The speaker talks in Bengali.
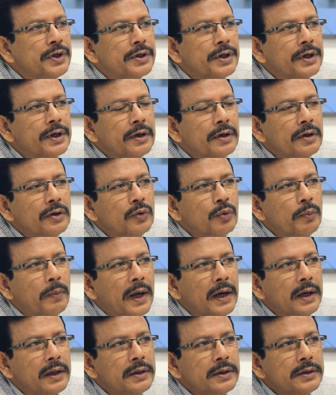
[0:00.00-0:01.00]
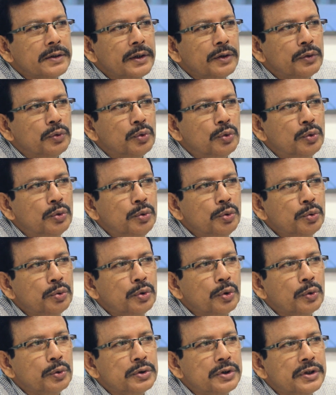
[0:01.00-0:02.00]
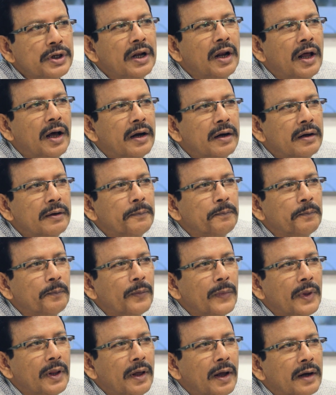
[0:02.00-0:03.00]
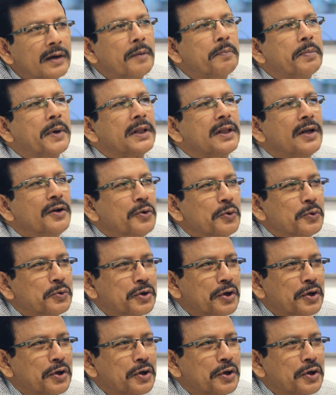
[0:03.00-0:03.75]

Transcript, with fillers: সেখানে কিন্তু বাংলাদেশের দুটো জেলার একটা প্রাধান্য